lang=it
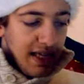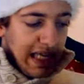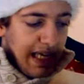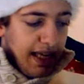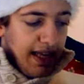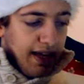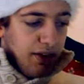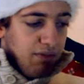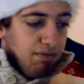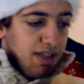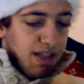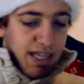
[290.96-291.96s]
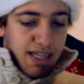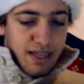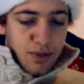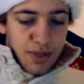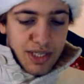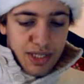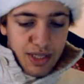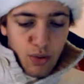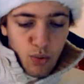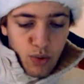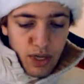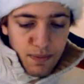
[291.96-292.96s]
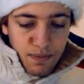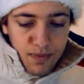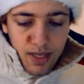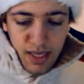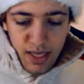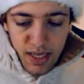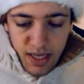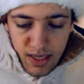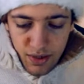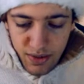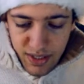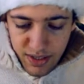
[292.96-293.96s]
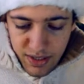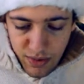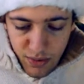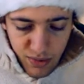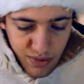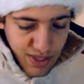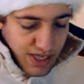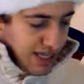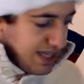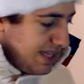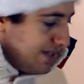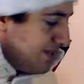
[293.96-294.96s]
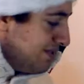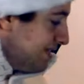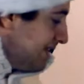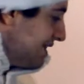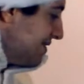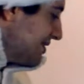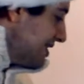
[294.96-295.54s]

E li hanno inventati questi due. Questi due, adesso vi dico